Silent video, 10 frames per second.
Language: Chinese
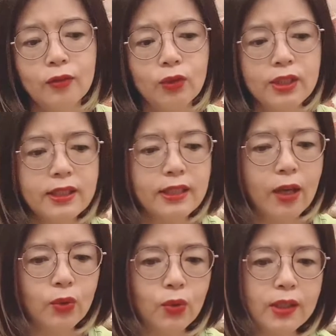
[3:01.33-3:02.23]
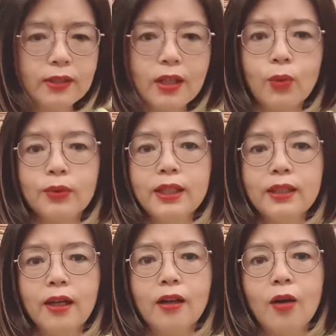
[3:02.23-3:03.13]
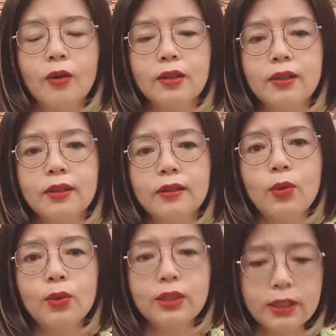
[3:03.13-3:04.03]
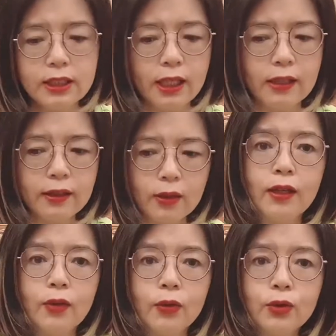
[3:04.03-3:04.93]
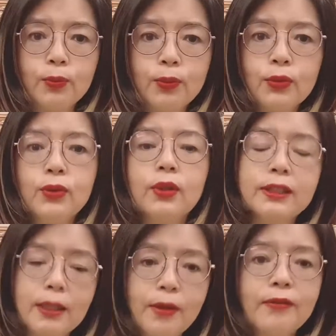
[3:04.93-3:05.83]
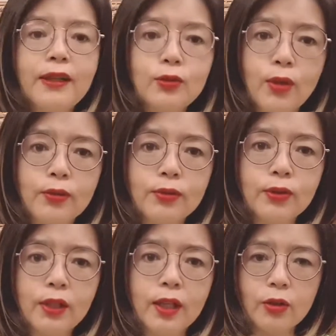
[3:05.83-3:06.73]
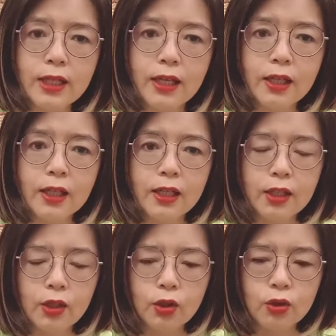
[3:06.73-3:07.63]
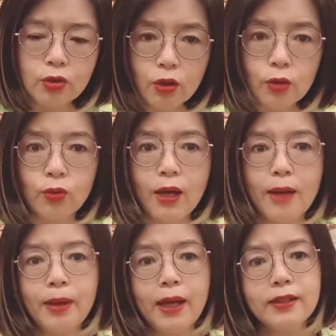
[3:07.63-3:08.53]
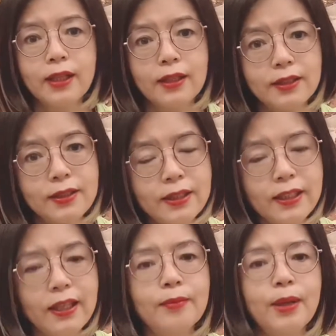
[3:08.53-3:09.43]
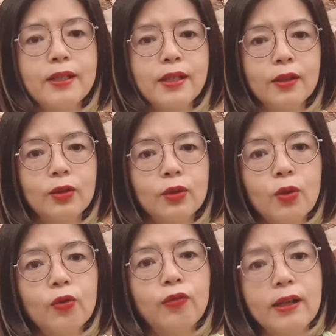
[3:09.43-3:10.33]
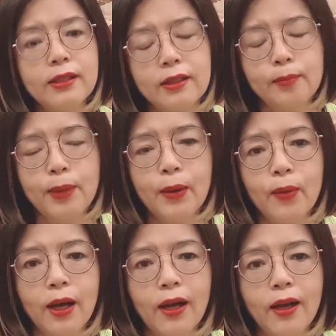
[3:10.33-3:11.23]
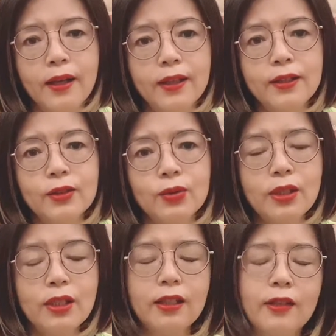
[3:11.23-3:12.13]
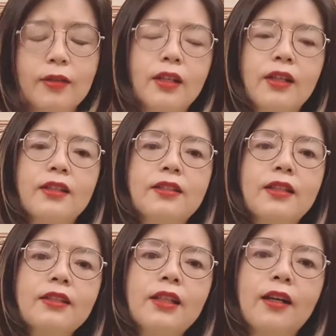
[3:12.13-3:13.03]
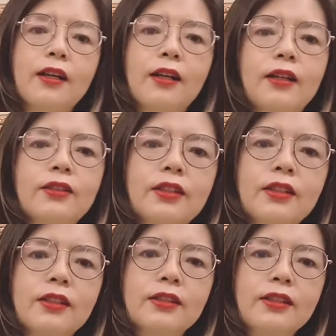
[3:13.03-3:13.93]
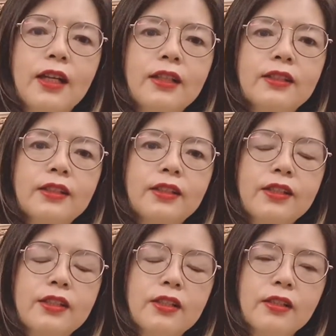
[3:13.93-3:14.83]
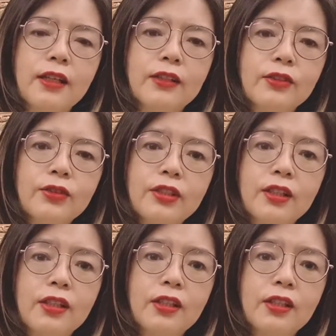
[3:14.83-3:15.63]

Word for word: 我一在决定在国内养老了，那我这个钱呢，我就不需要想办法转出去了。在税务安排上、资金安排上都发生了变化，所以想想哈，这个你看这个人生哈，就是